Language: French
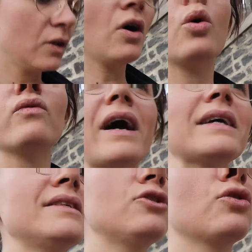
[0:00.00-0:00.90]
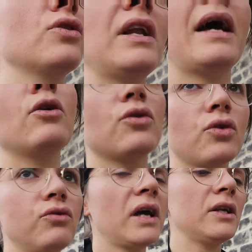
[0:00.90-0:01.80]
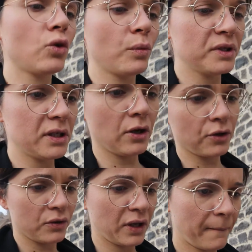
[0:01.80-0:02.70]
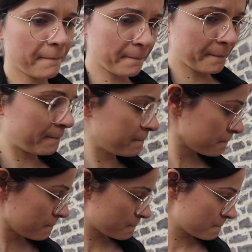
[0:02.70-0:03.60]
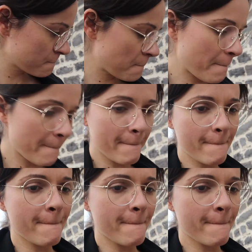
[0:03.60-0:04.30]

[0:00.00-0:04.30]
Non, on va rester de ce côté-là. Le trottoir, il est trop petit de l'autre côté. Eh ben,